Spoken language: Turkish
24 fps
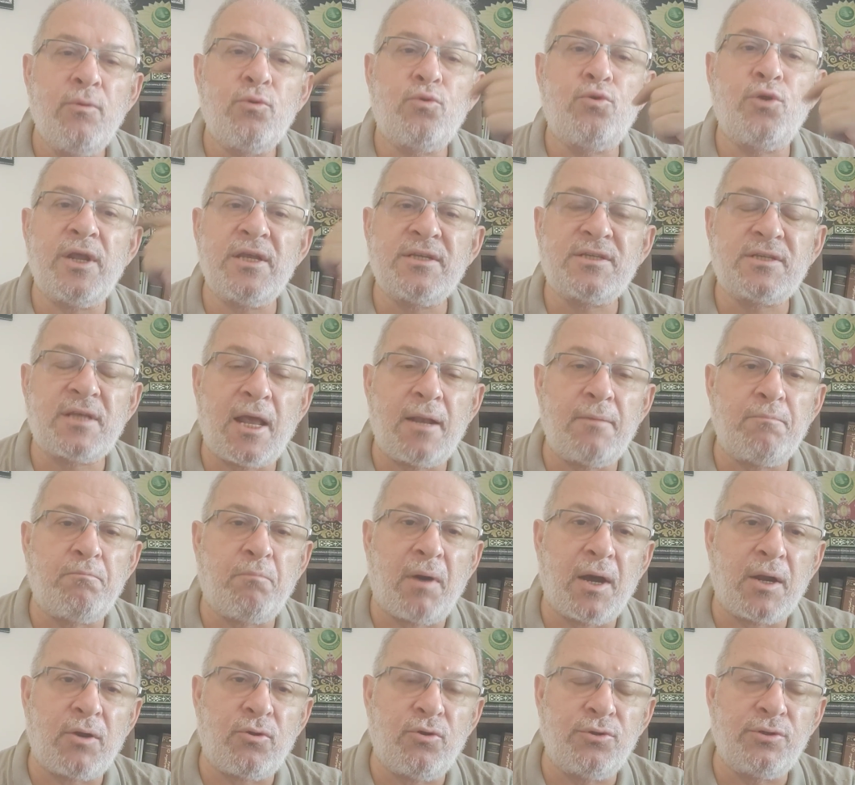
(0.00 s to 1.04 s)
küresel
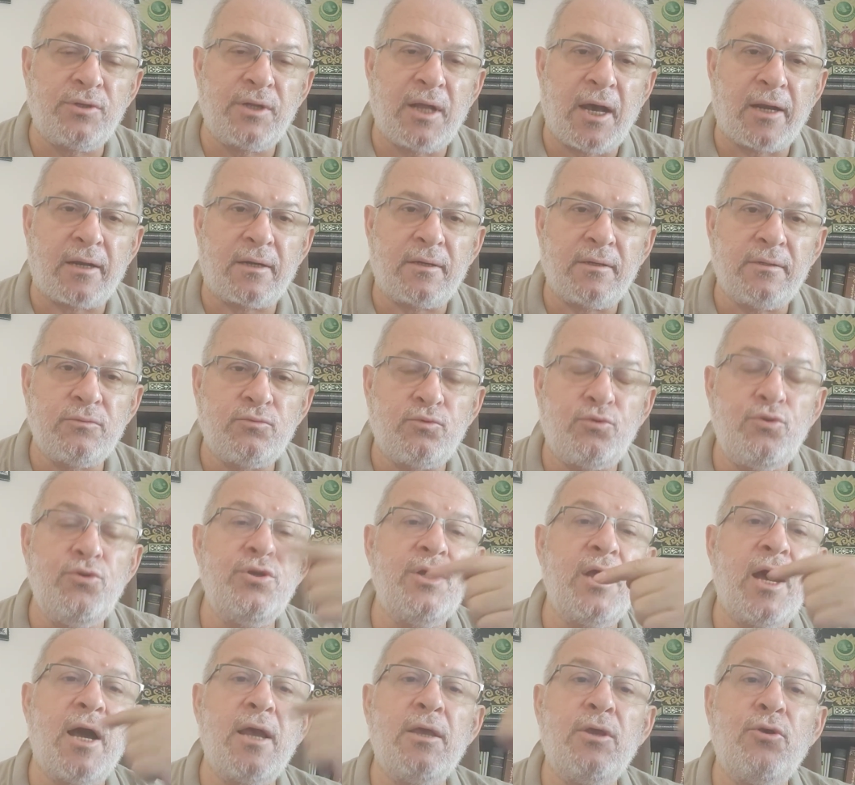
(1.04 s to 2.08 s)
baronlar,
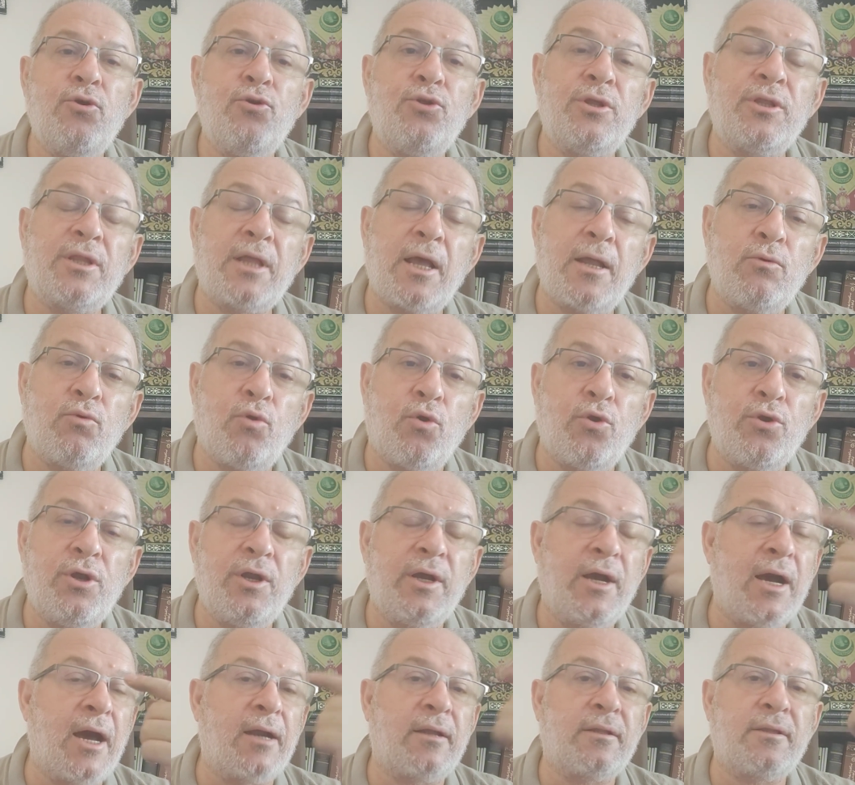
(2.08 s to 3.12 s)
dünyayı yöneten
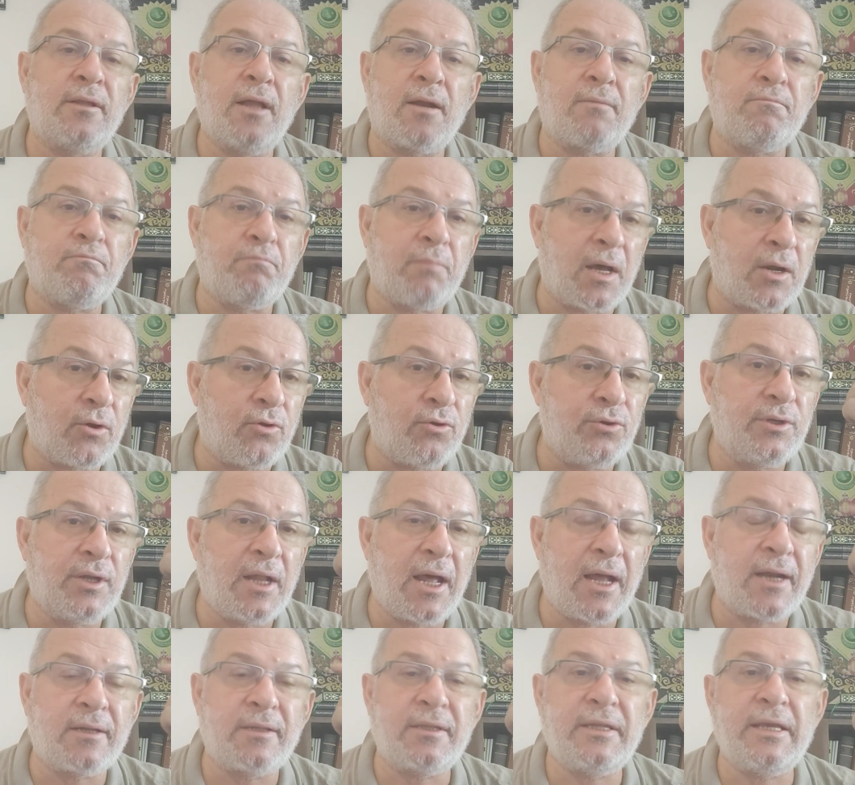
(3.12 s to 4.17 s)
oligarklar,
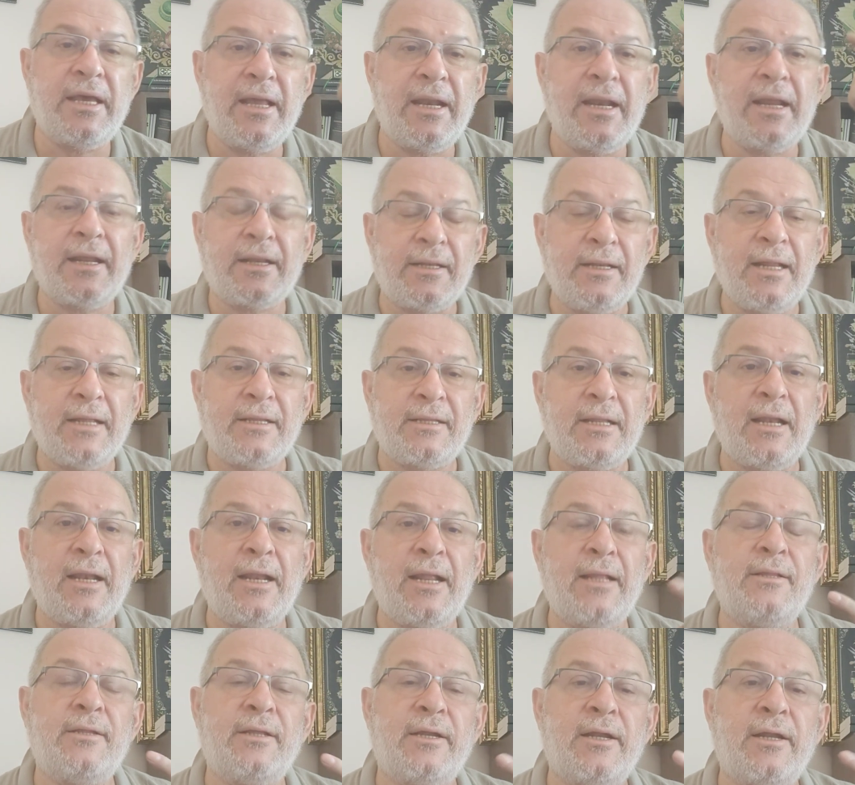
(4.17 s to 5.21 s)
baronlar diyerek
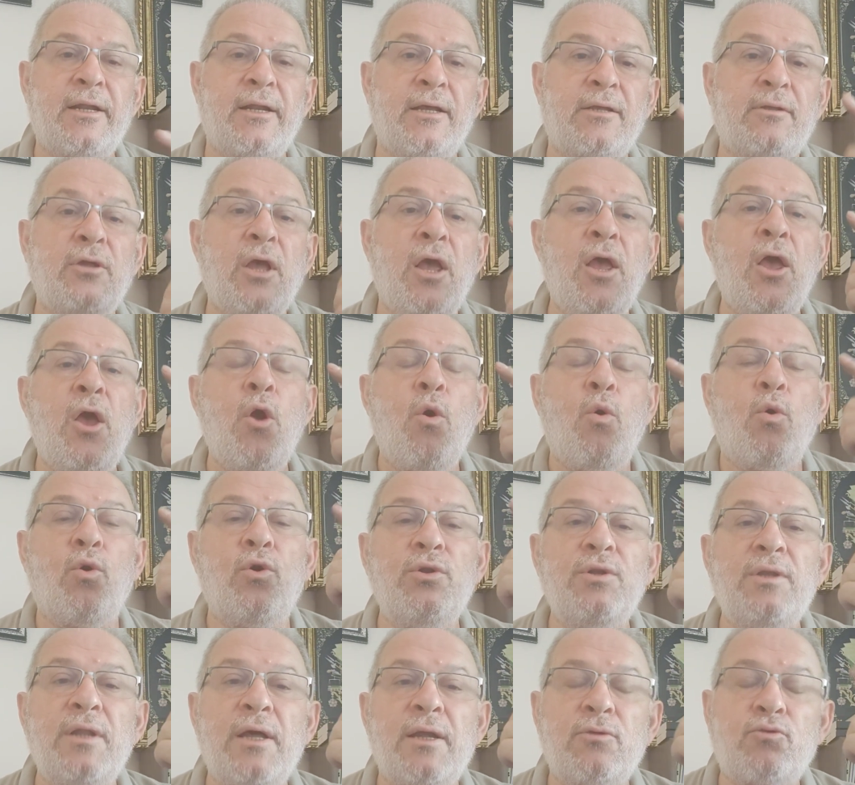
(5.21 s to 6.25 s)
netilendirerek
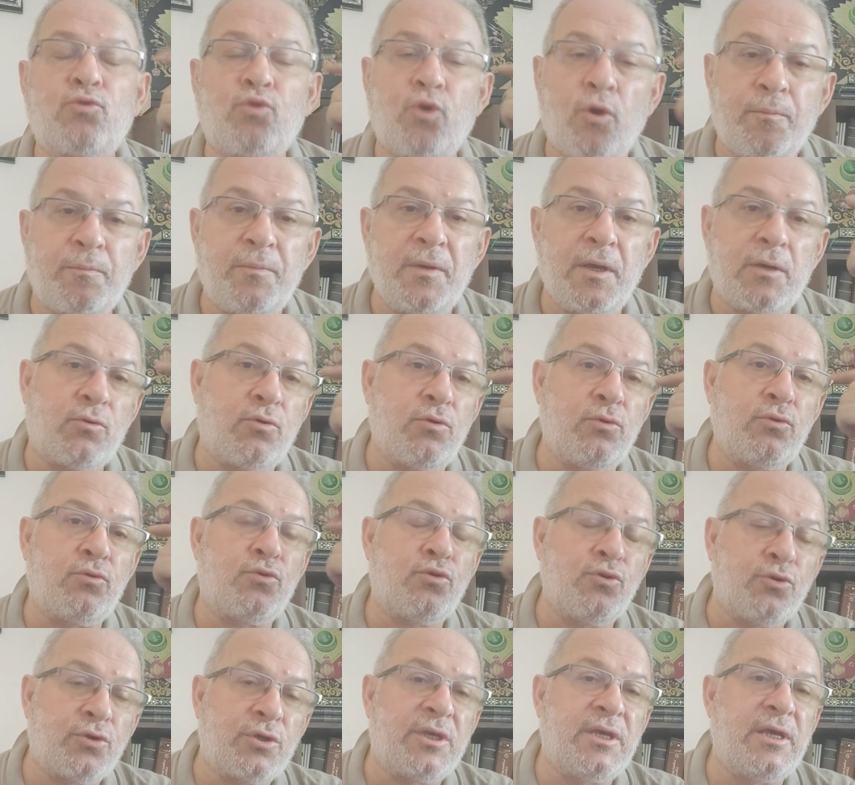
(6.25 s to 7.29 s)
onları topyekün
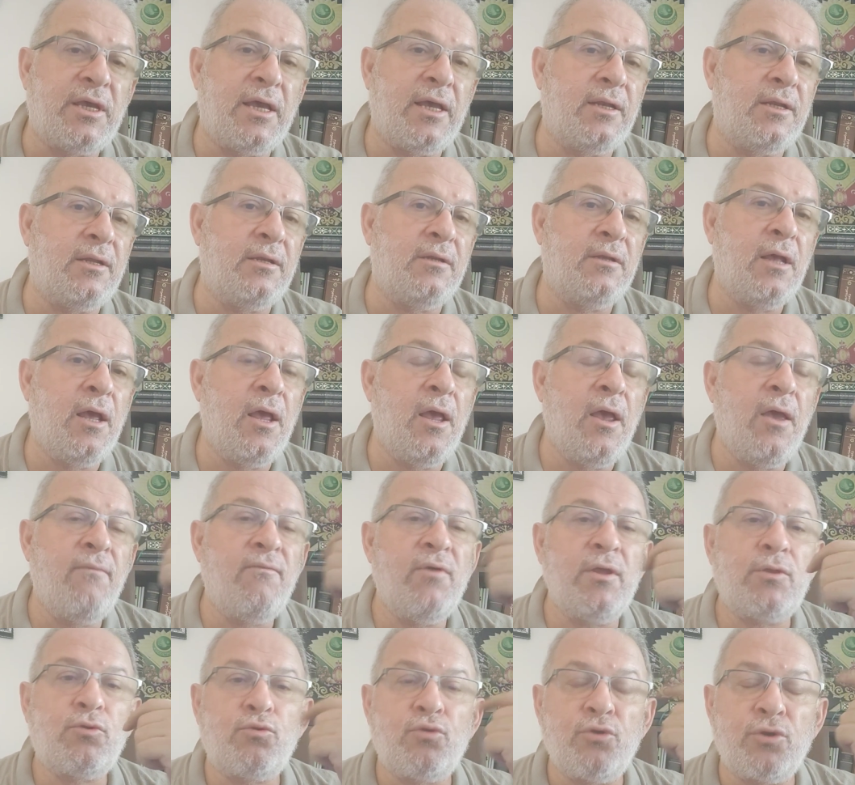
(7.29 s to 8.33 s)
Türkiye'nin
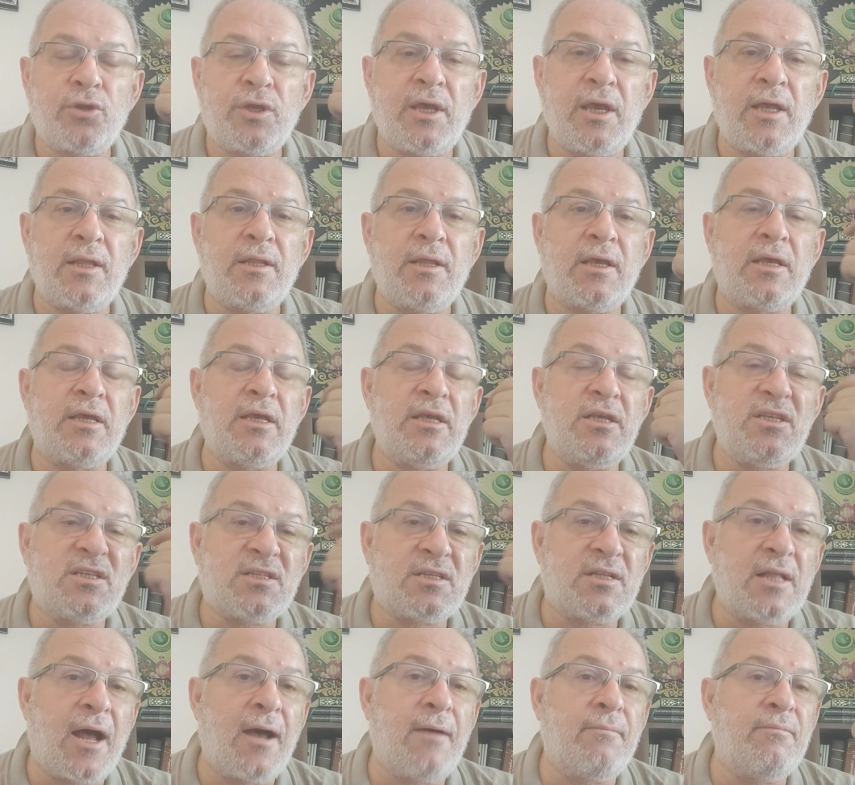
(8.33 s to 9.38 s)
ve Türkiye'deki
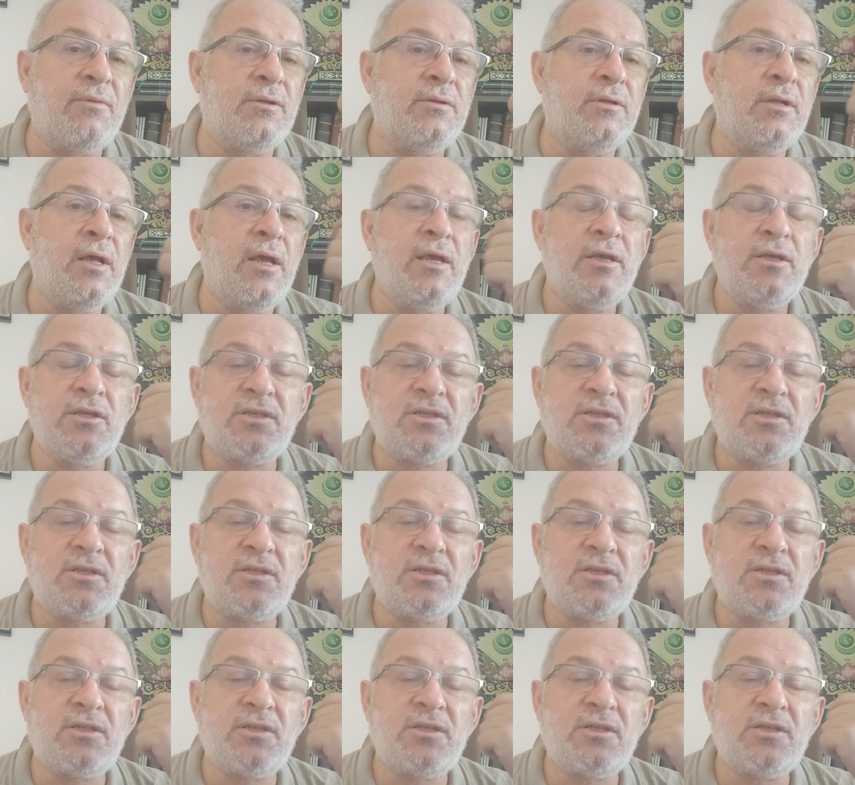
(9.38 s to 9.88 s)
İslam'ın,